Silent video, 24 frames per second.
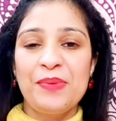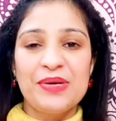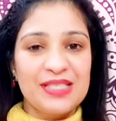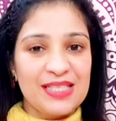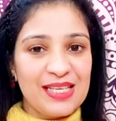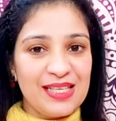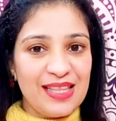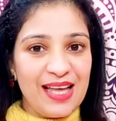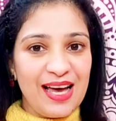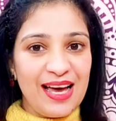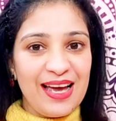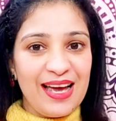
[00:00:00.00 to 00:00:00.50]

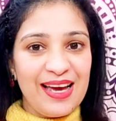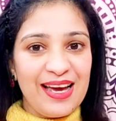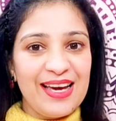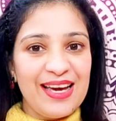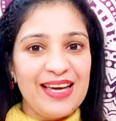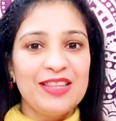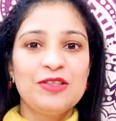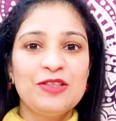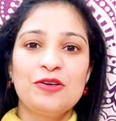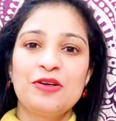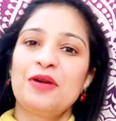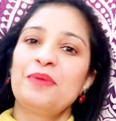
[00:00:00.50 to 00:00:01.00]
पसंद आया है
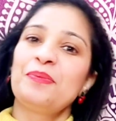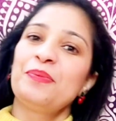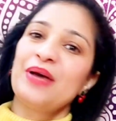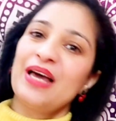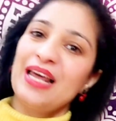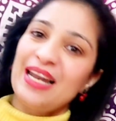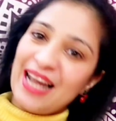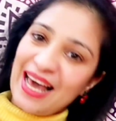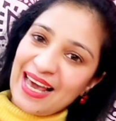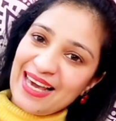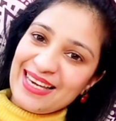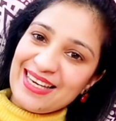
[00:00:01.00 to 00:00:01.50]
तो कृपया
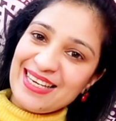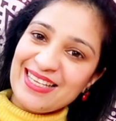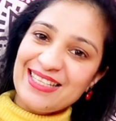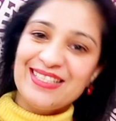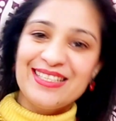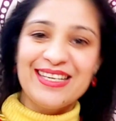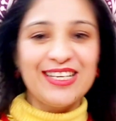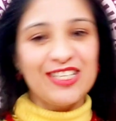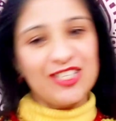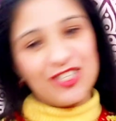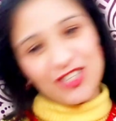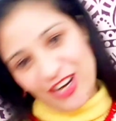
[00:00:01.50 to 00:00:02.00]
लाइक
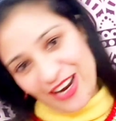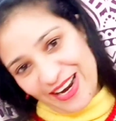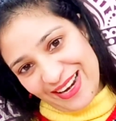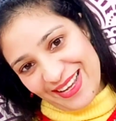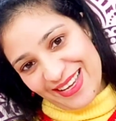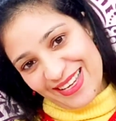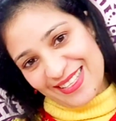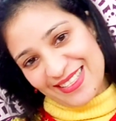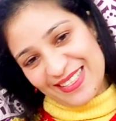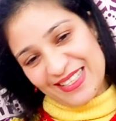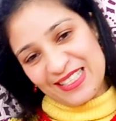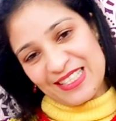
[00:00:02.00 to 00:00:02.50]
कीजिए शेयर
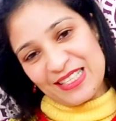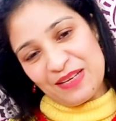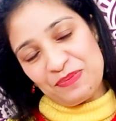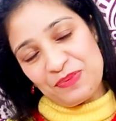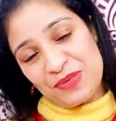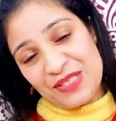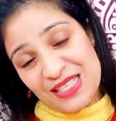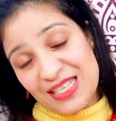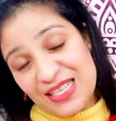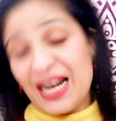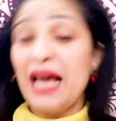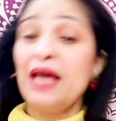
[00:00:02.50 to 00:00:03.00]
कीजिए
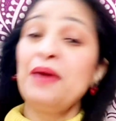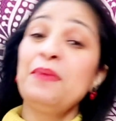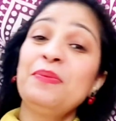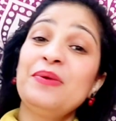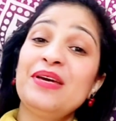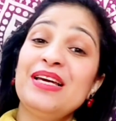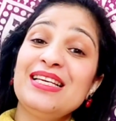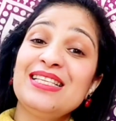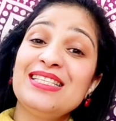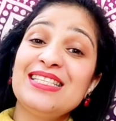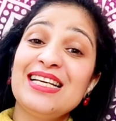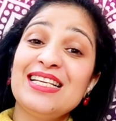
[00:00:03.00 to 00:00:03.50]
सब्सक्राइब
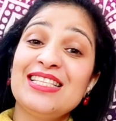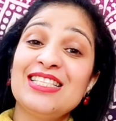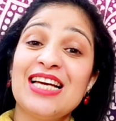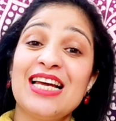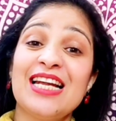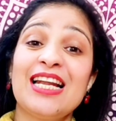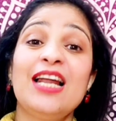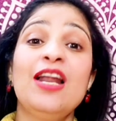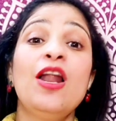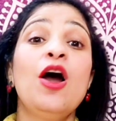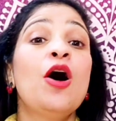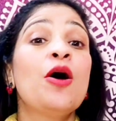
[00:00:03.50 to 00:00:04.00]
कीजिए
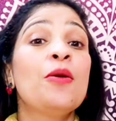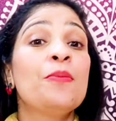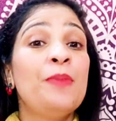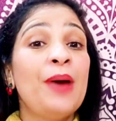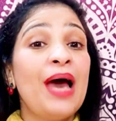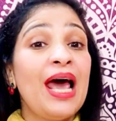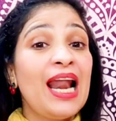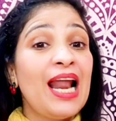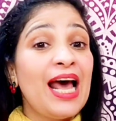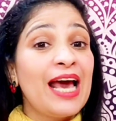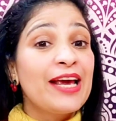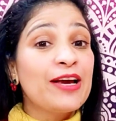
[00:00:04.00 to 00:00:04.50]
चैनल और
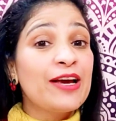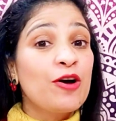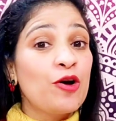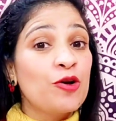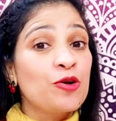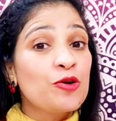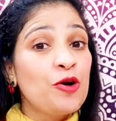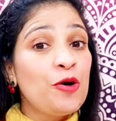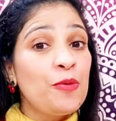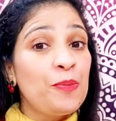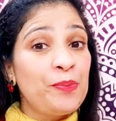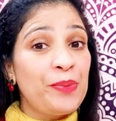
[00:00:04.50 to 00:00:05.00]
बेल आइकॉन
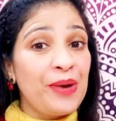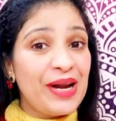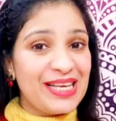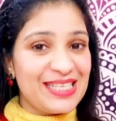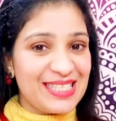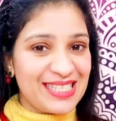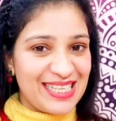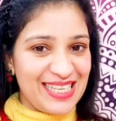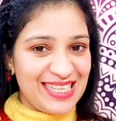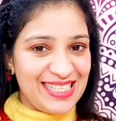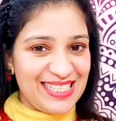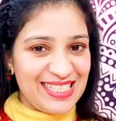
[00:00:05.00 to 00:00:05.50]
को
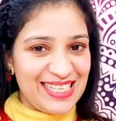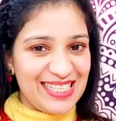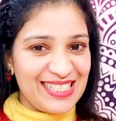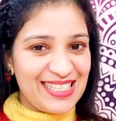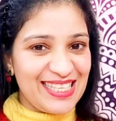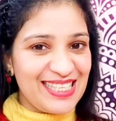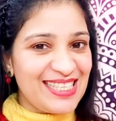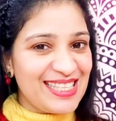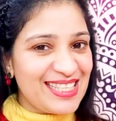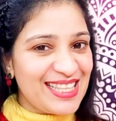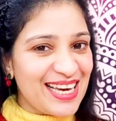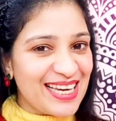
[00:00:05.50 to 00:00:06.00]
प्रेस कीजिए
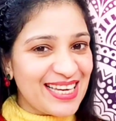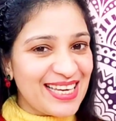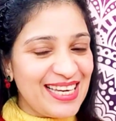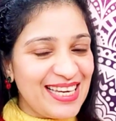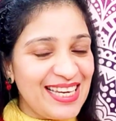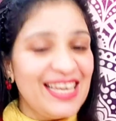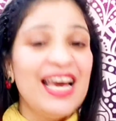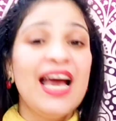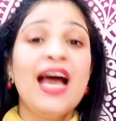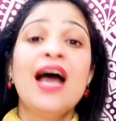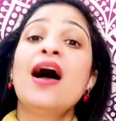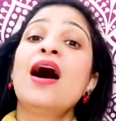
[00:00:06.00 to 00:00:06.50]
जिससे ताकि